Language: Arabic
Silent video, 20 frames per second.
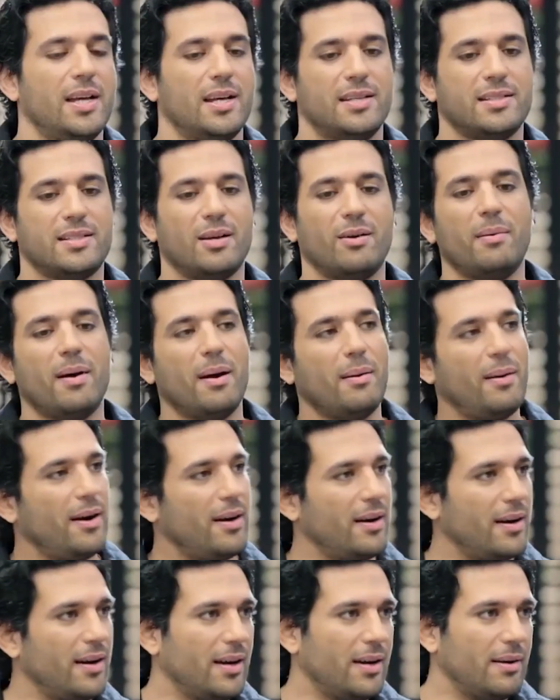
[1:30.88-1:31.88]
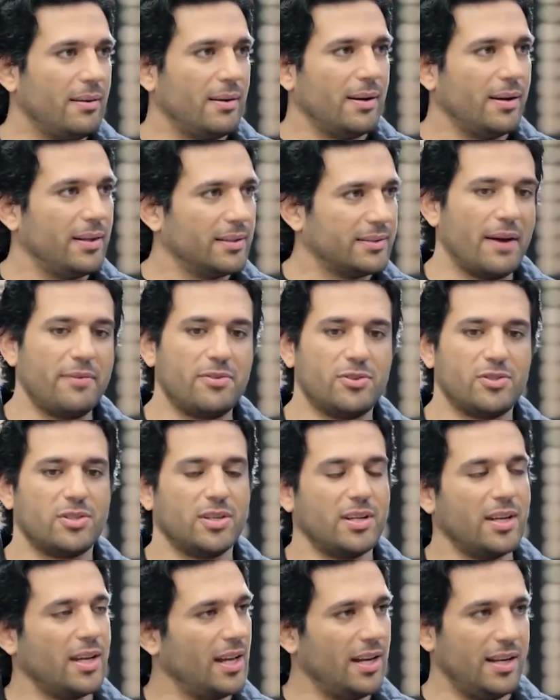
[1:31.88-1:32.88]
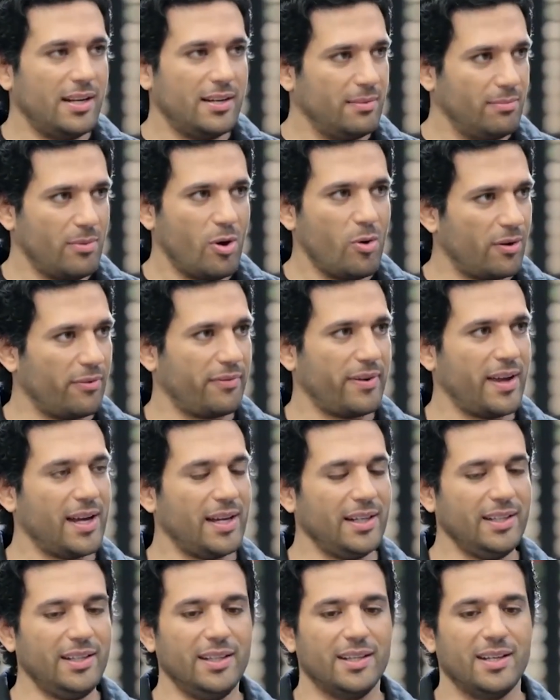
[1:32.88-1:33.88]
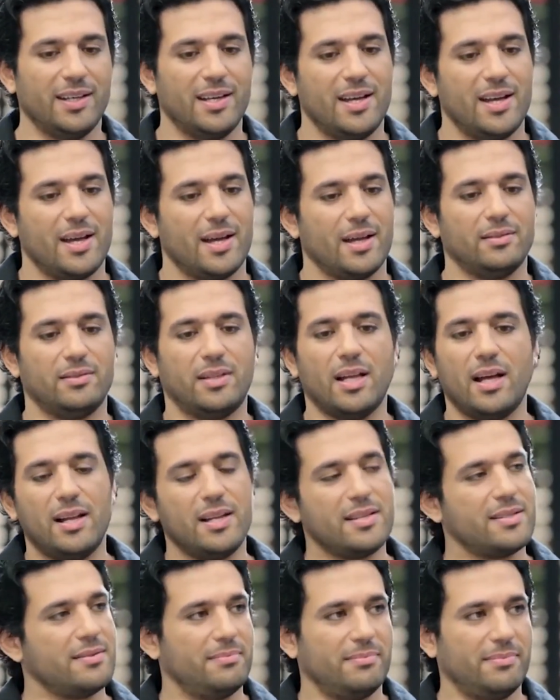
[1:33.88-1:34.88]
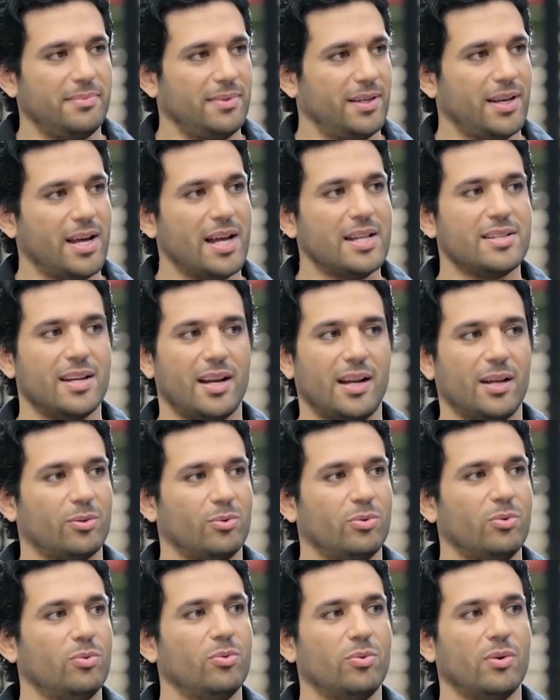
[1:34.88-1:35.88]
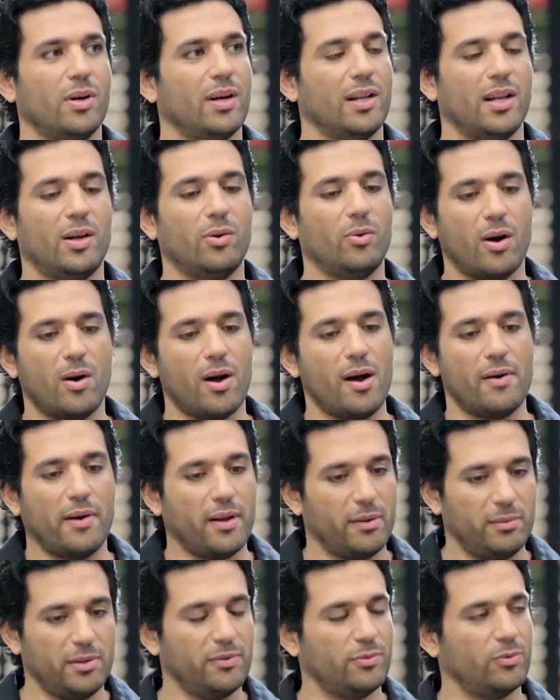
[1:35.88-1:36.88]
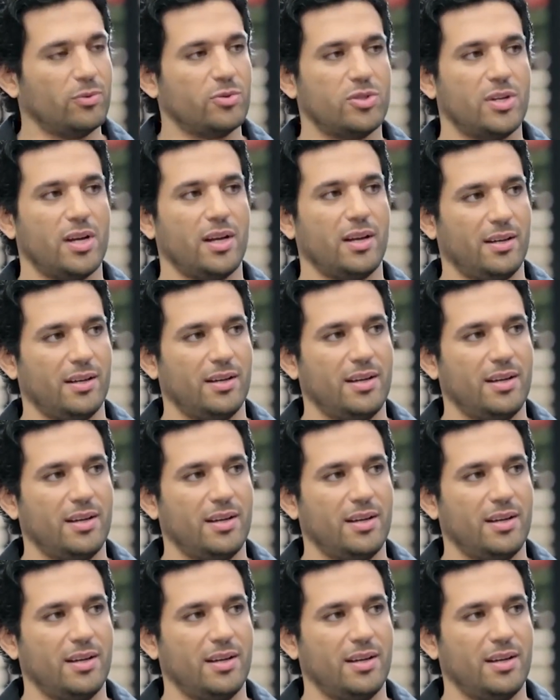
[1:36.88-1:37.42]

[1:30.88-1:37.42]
سواء بقى ما تعرفش ايه الموقف يعني ده لازم انزل على طول ولو هوقف عربيتي في نص الشارع